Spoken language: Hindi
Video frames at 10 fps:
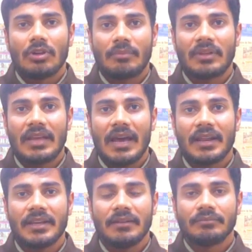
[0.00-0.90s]
तो आप तैयार
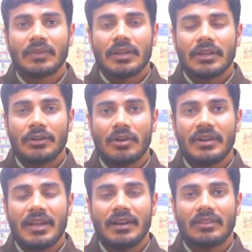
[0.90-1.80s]
रहिए कि
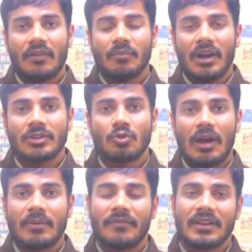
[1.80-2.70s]
ट्वेंटी एट्थ ऑफ मार्च को
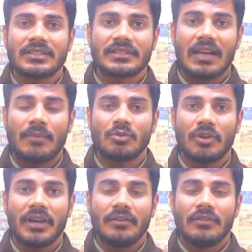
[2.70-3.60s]
आपका फर्स्ट एग्ज़ाम
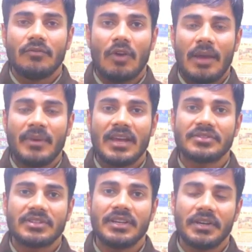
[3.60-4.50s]
जो है वो एम ए
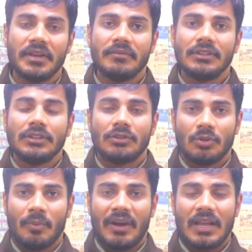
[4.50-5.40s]
एस सी ई टी
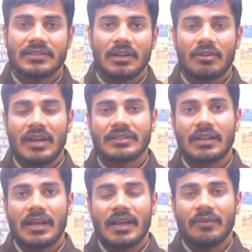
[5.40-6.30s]
जो महाराष्ट्र ऑर्गेनाइज
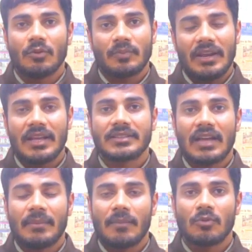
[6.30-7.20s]
करा रहा है वो पहला
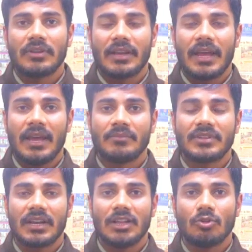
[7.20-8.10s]
एग्ज़ाम आपको देना है एम
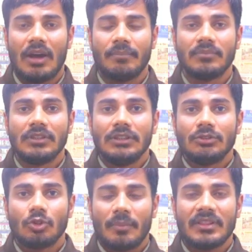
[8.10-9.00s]
के लिए तो आप
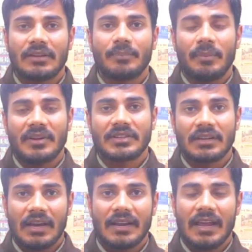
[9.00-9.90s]
जो अभी तक
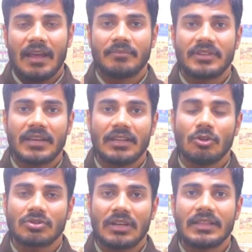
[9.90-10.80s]
प्रिपरेशन कर रहे हैं एम की
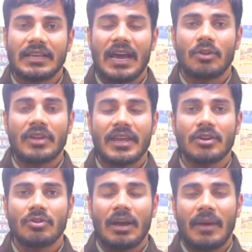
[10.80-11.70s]
तो उसके लिए तैयार हो जाइए
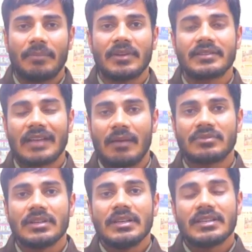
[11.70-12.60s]
क्योंकि अब आपके
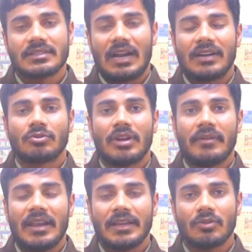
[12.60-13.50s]
एग्ज़ाम्स स्टार्ट होने
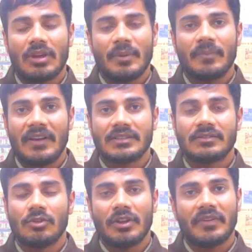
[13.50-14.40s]
वाले हैं क्योंकि अभी
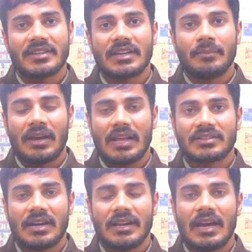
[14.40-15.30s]
फर्स्ट नोटिफिकेशन
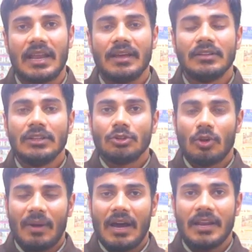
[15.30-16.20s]
महाराष्ट्र ने निकाला है
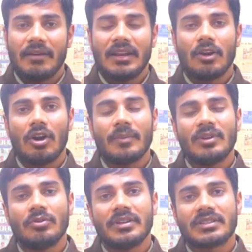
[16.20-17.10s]
तो अब आने वाले और
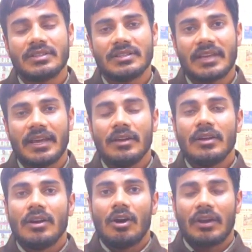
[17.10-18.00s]
भी यूनिवर्सिटीज़ हैं
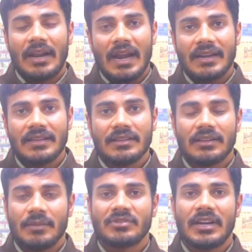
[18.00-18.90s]
और एन आई
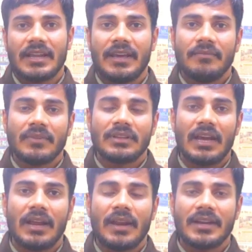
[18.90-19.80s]
निमसेट है
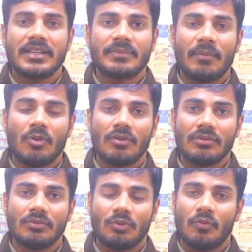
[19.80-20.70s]
या एन आई मैं
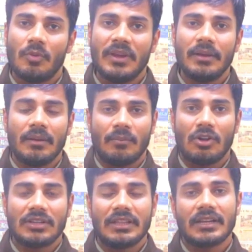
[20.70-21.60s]
बोलूँ तो वो भी
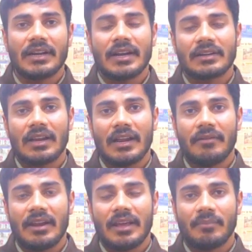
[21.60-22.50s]
बहुत जल्दी कंडक्ट
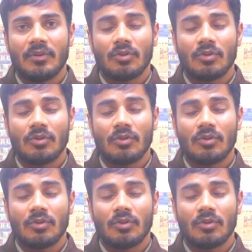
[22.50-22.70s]
कराने वाले हैं अपनी